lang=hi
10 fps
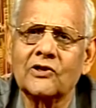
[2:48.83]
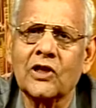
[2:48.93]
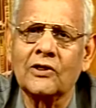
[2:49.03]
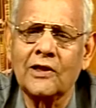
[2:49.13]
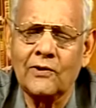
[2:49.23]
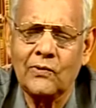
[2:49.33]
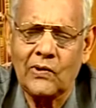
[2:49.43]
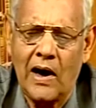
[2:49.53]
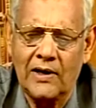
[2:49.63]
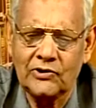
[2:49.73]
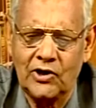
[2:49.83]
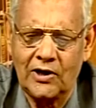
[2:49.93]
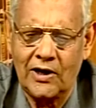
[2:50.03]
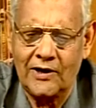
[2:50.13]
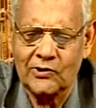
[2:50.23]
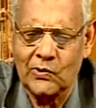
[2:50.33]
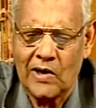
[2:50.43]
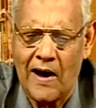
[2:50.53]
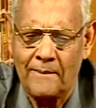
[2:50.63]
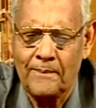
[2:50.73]
संतन को कहाँ सी करी सो
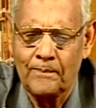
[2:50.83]
काम